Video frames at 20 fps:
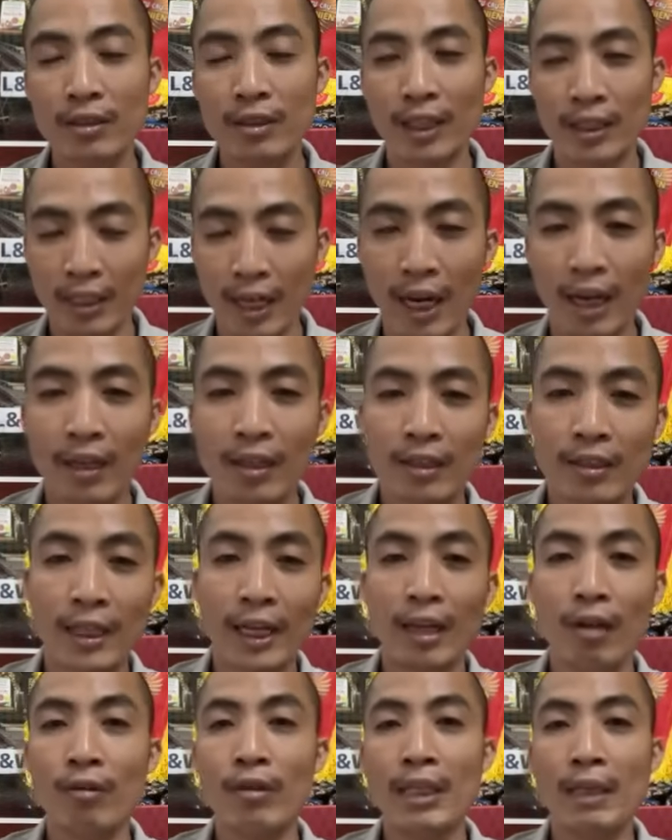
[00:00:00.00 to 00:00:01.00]
đấy chưa để
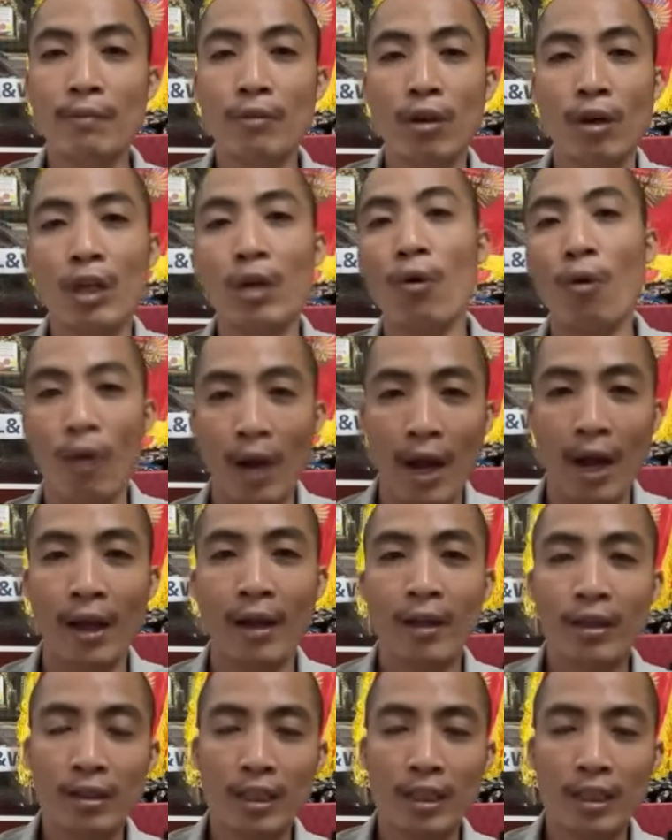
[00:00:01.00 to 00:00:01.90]
cho con chim nó điều hòa